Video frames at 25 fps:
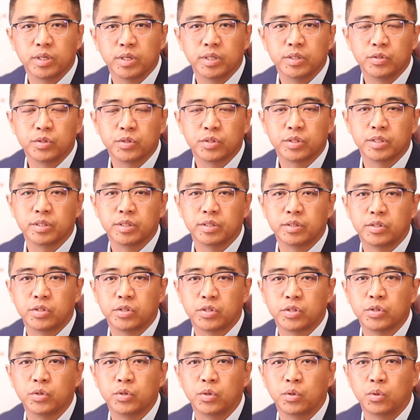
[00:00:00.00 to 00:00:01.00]
人，就是
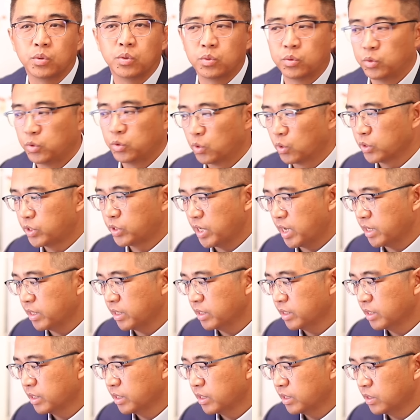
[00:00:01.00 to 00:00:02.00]
持有旅游签、
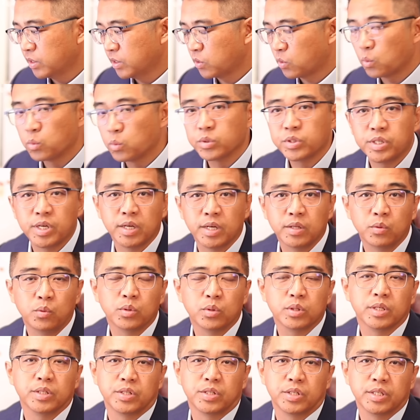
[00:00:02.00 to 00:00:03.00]
工签
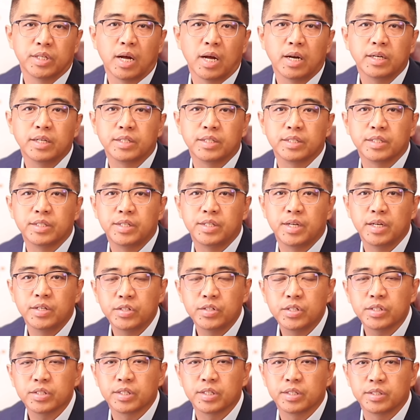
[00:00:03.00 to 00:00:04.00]
或者其他类型签
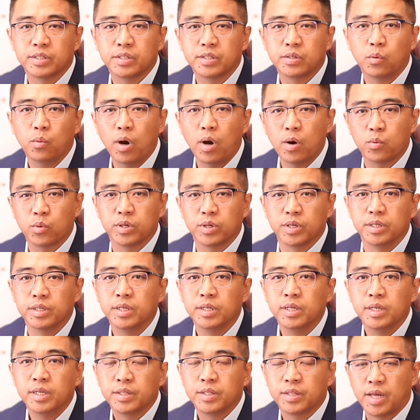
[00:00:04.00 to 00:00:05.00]
证的这个外国人，
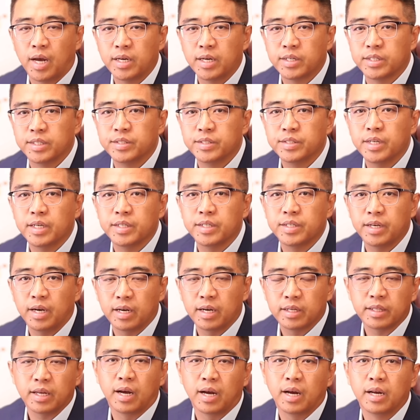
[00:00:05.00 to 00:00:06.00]
他人在加
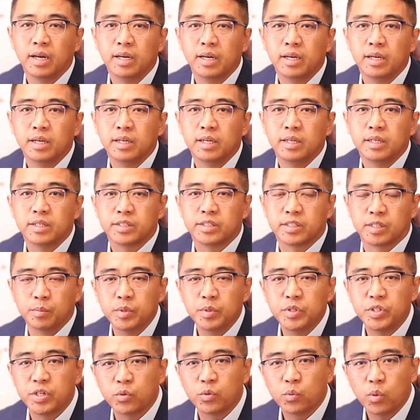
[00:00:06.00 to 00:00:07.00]
拿大，什
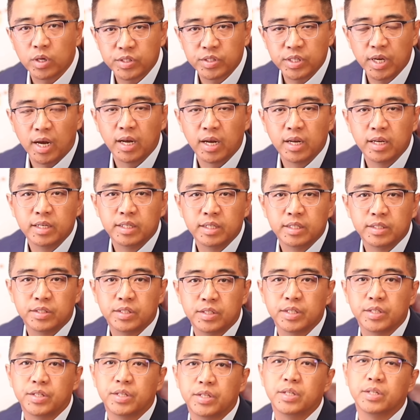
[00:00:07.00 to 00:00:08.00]
么情况下
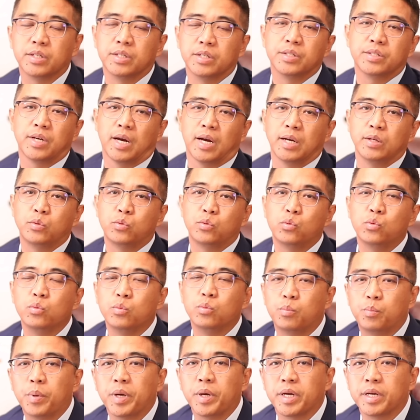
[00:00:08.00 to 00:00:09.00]
这些人才具
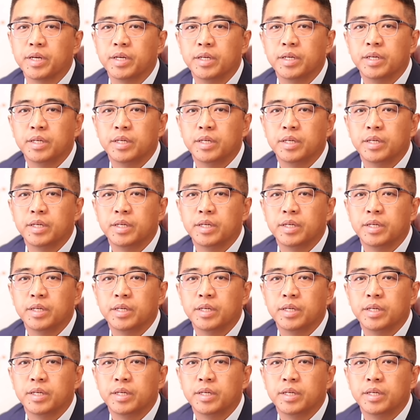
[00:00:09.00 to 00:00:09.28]
备